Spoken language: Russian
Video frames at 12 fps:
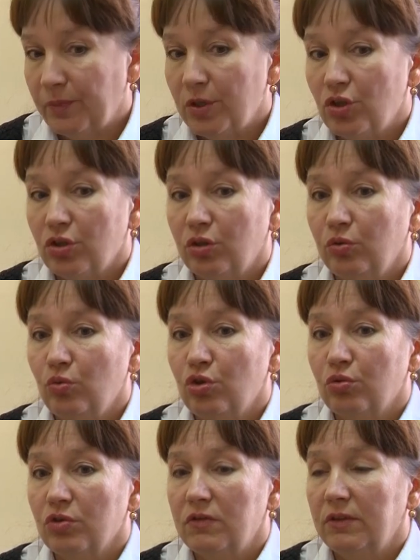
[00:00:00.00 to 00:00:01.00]
Подчеркну,
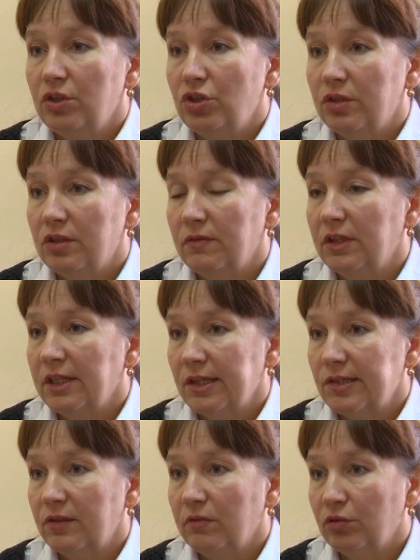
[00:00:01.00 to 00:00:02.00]
что с
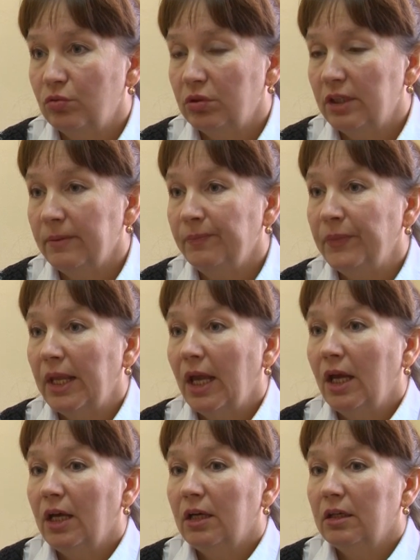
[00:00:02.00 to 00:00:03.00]
2019 года
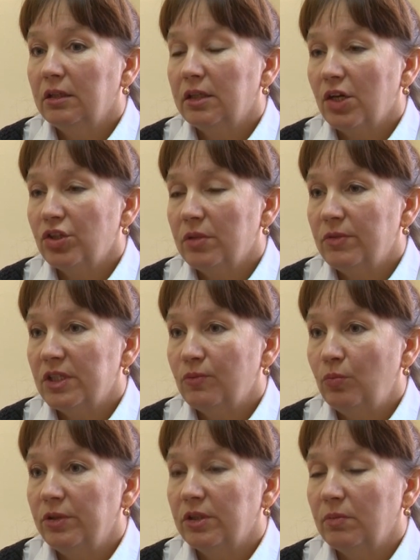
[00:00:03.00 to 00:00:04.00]
Э, гражданам
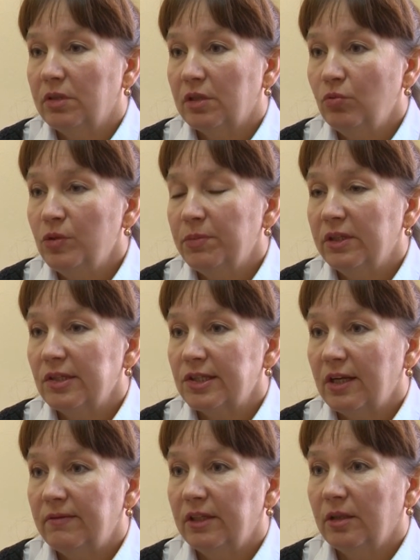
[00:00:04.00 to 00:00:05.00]
Республики Беларусь
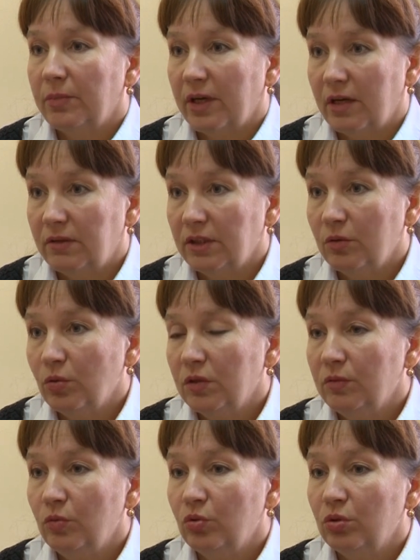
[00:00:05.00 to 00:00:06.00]
предоставлено право
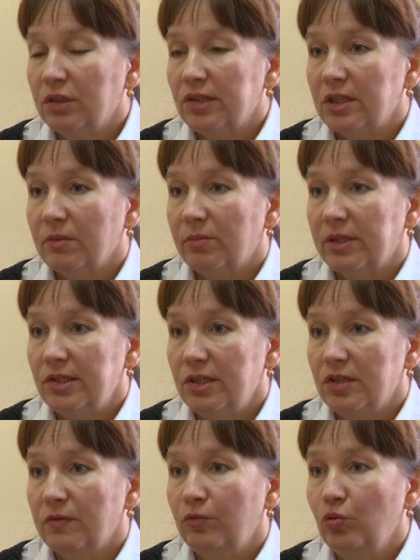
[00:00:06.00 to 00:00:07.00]
налоговым кодексом
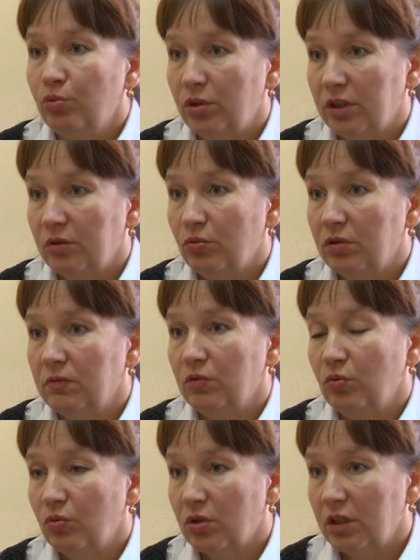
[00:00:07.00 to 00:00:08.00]
обратиться в любой
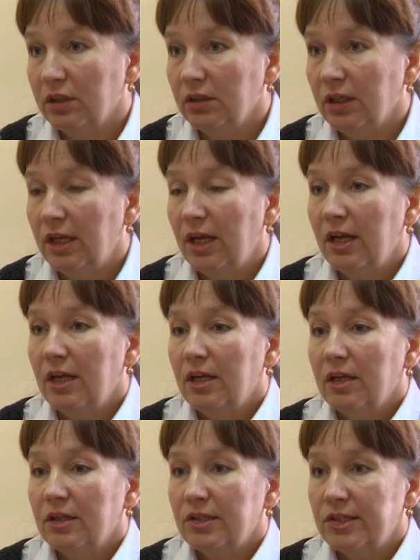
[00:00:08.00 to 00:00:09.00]
налоговый орган
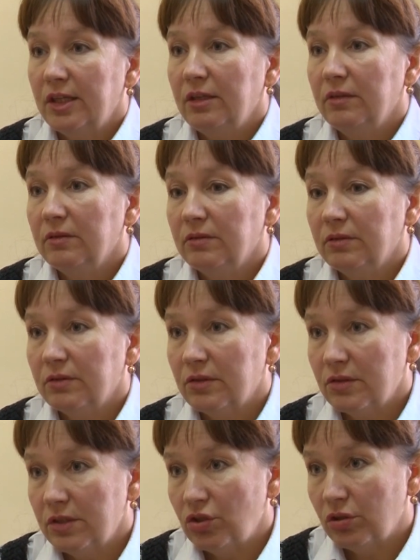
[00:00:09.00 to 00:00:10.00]
за э,
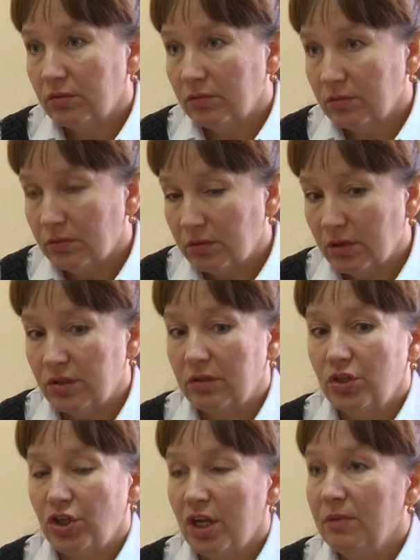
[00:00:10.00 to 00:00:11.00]
значит,
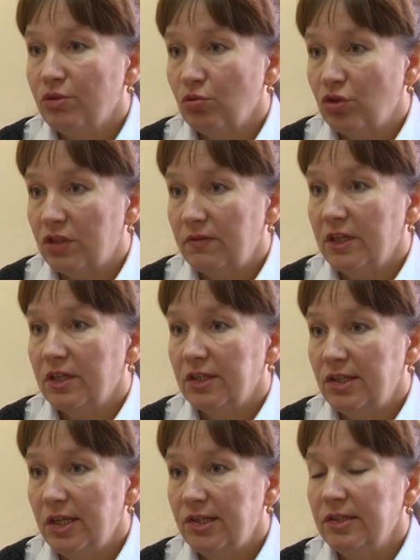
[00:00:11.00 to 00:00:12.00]
началом осуществления
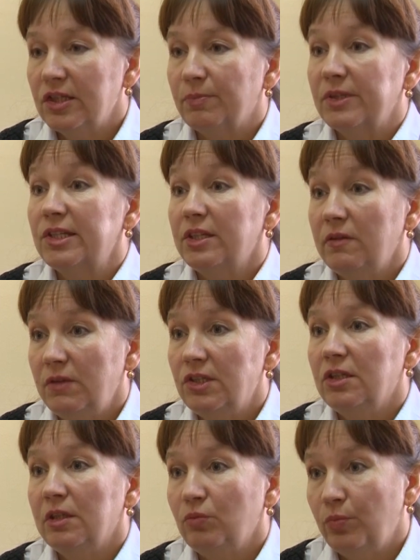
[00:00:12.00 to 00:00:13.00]
деятельности по
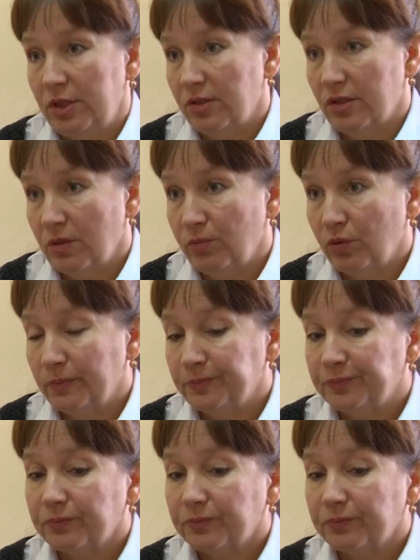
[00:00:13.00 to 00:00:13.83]
заявительному принципу.